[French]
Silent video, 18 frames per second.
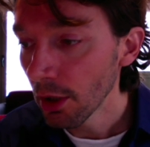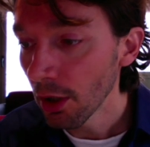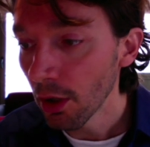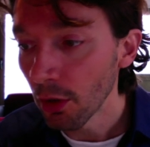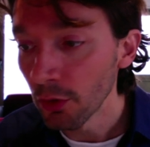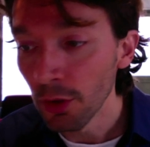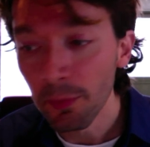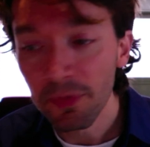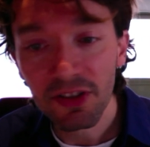
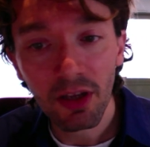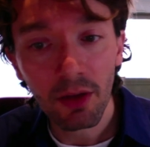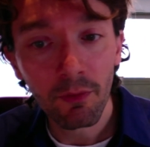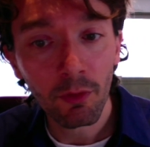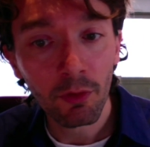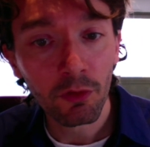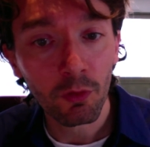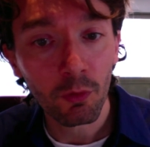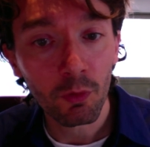En
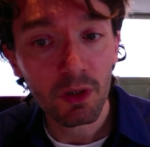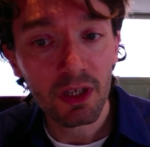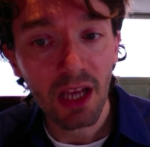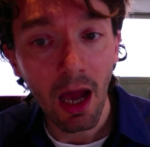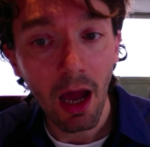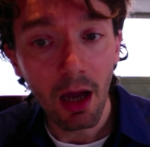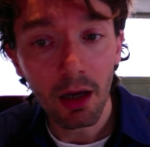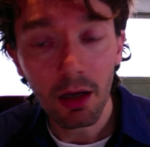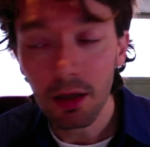observant son
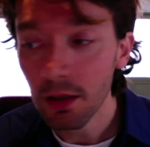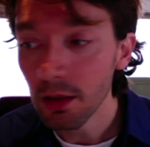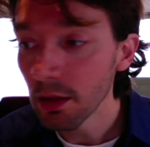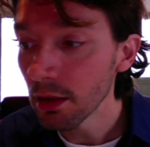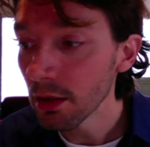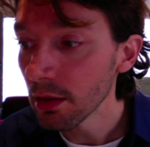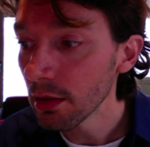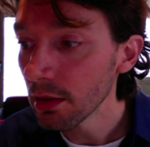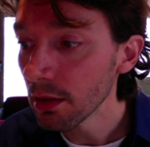cas,
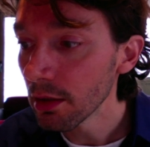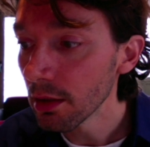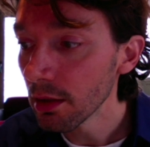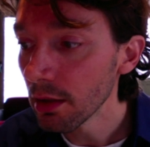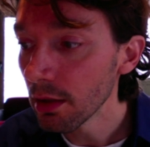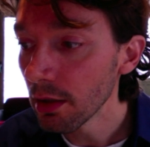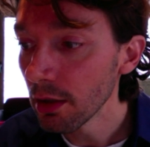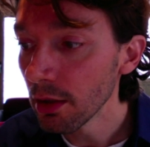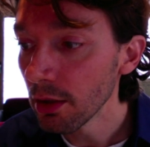
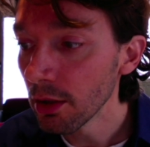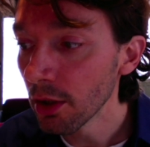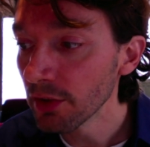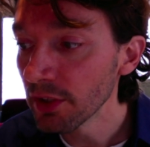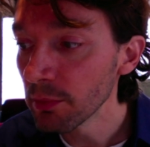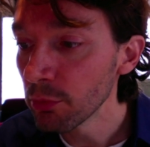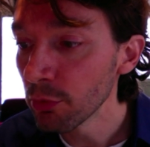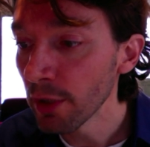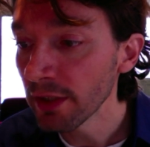l'un
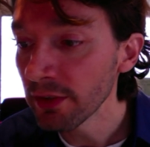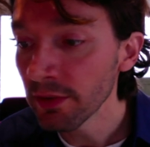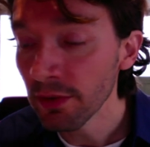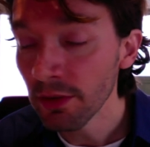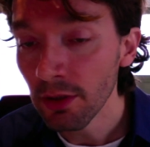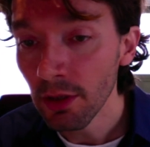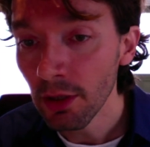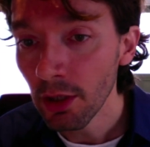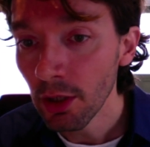des poètes